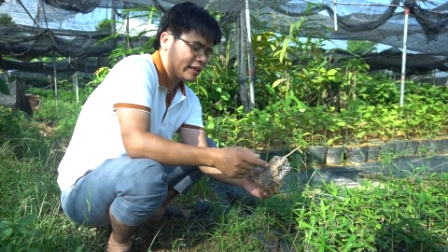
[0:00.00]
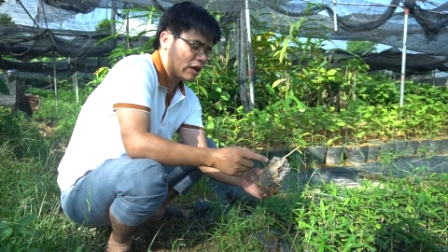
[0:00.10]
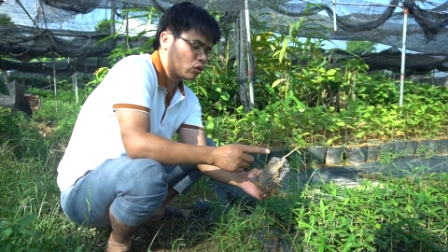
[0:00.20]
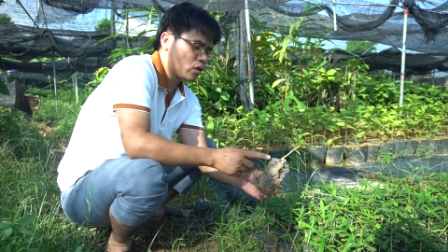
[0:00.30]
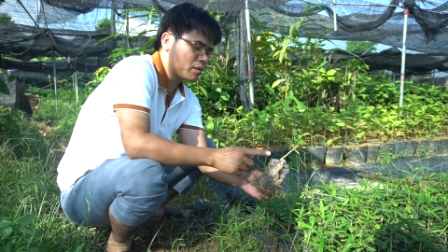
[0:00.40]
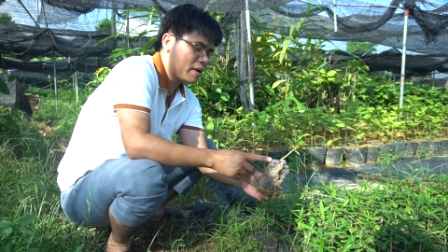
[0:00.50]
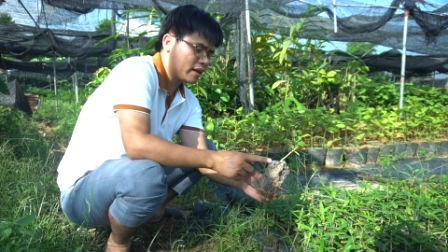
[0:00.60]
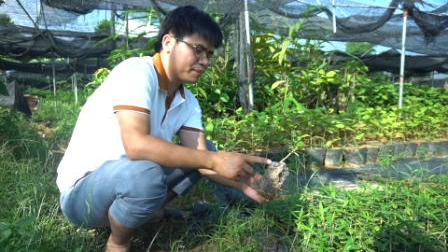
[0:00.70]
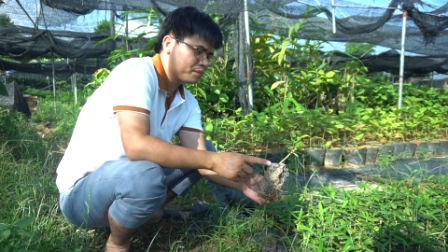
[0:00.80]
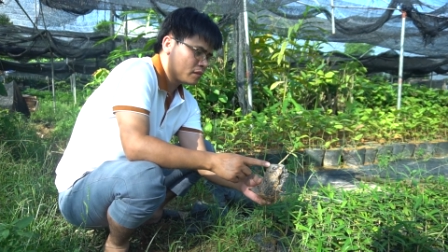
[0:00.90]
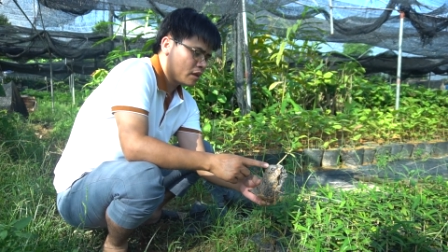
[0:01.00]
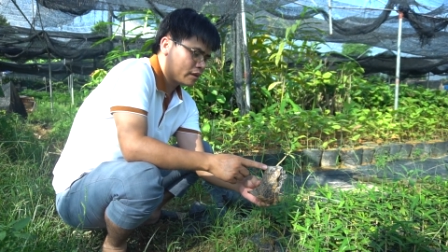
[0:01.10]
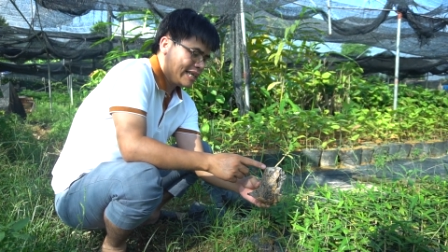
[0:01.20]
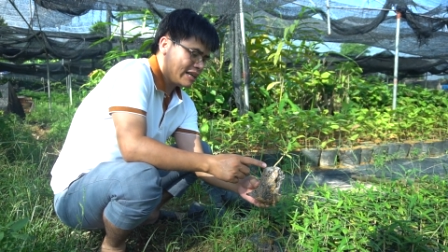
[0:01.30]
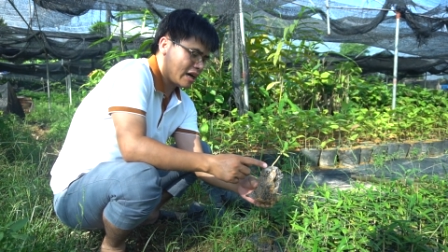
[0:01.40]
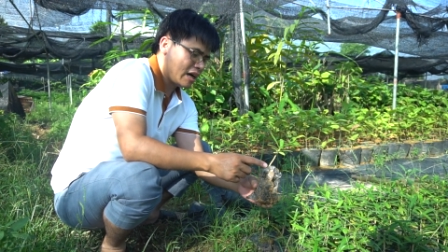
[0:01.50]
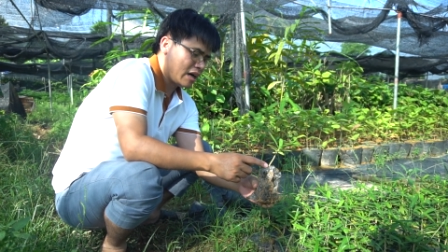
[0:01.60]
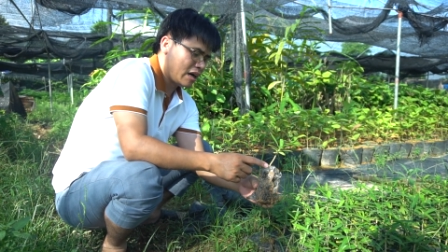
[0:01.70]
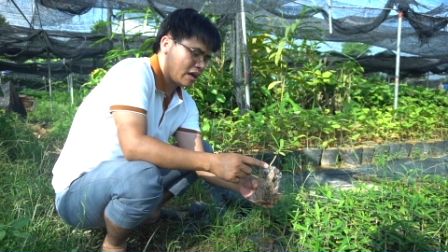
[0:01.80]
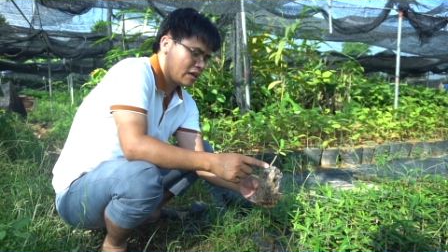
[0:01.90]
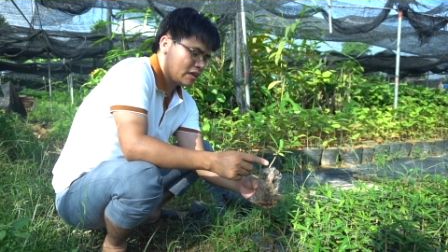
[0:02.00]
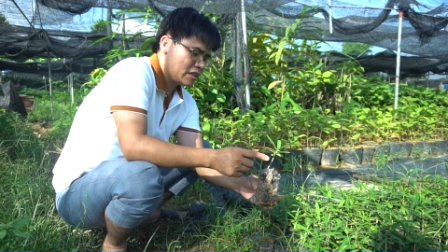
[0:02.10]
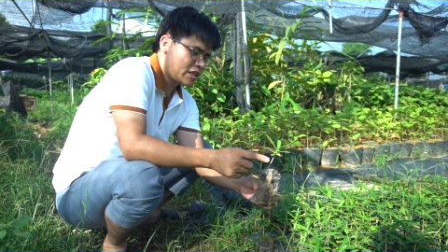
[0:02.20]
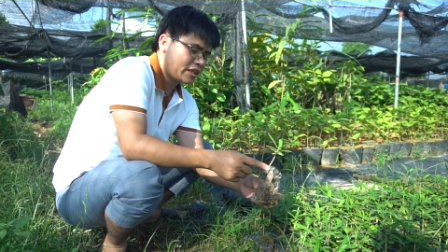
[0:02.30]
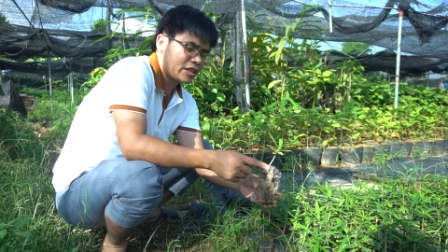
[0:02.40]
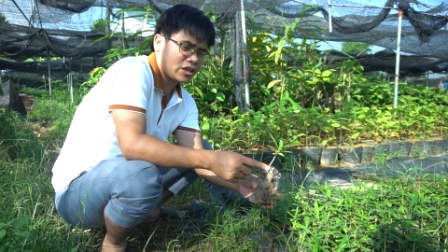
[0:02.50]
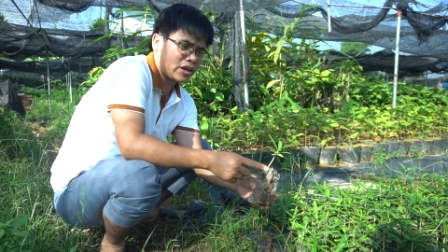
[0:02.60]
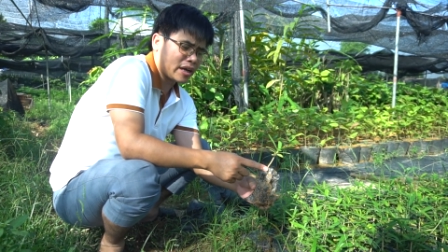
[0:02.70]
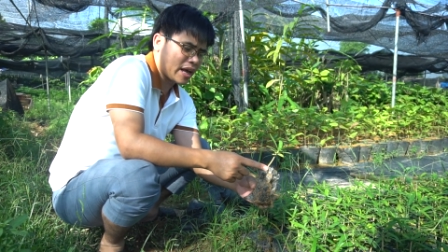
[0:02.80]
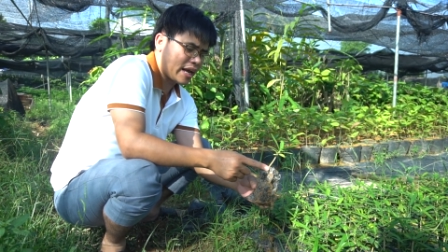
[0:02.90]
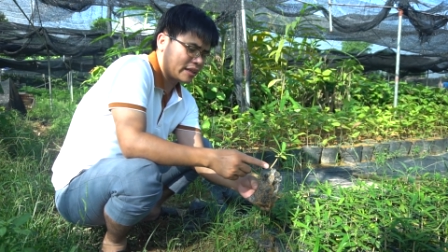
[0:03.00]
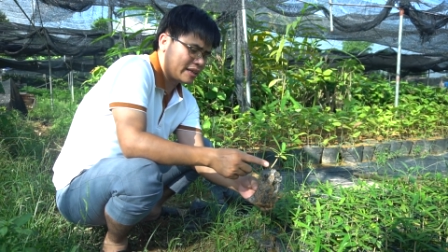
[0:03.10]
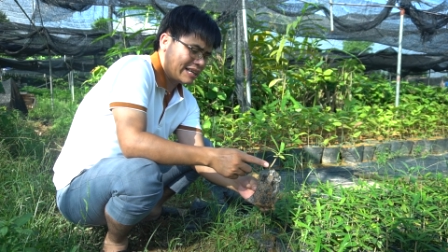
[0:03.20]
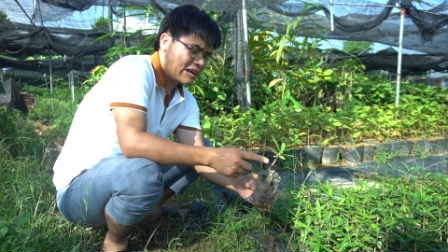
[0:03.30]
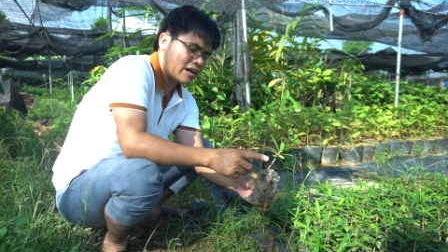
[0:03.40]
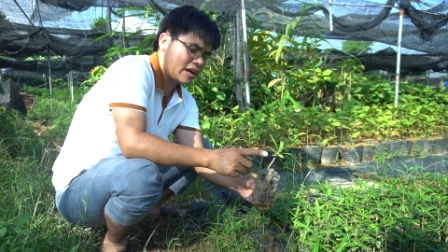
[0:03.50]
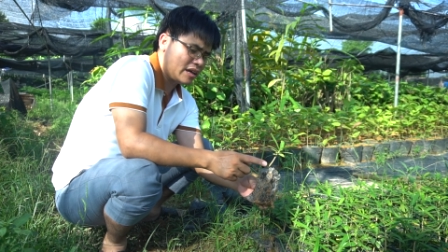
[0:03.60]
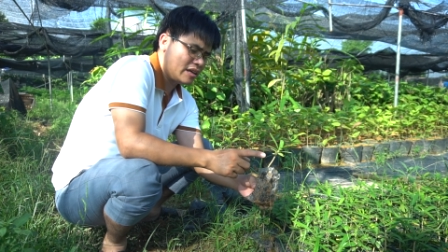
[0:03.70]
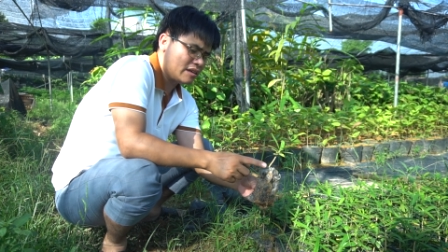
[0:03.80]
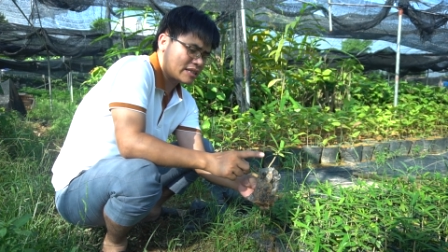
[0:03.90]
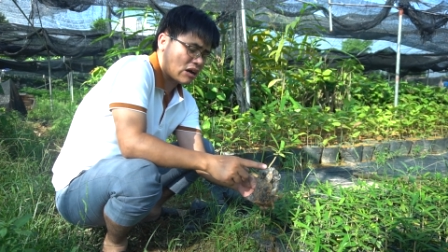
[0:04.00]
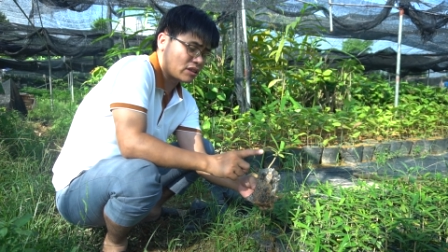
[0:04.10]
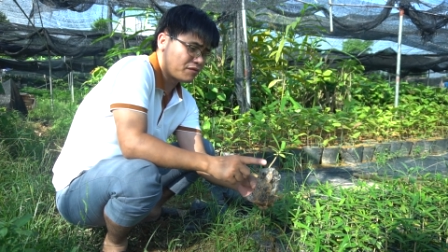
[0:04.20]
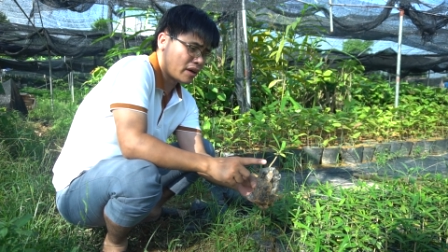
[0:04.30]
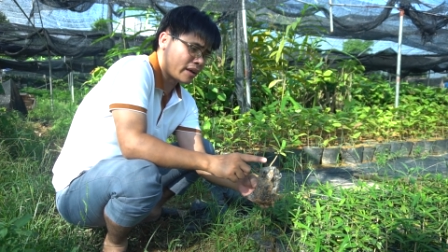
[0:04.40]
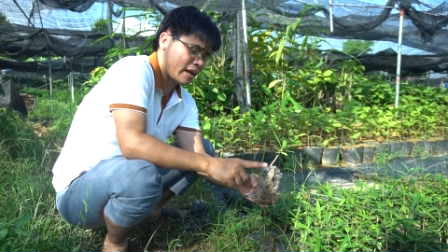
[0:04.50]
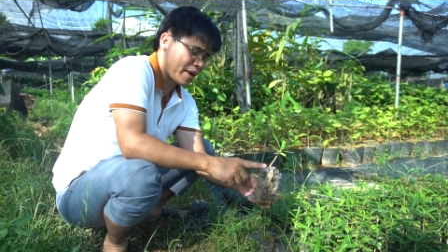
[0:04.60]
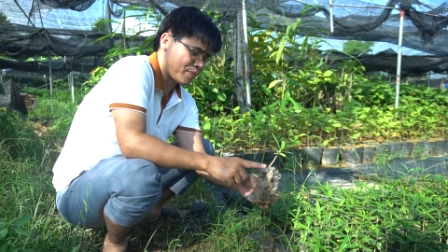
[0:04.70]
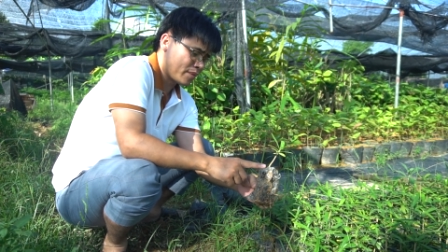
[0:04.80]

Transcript: Theo tôi được biết thì trên thị trường hiện nay thì cái cây sáo tam phân này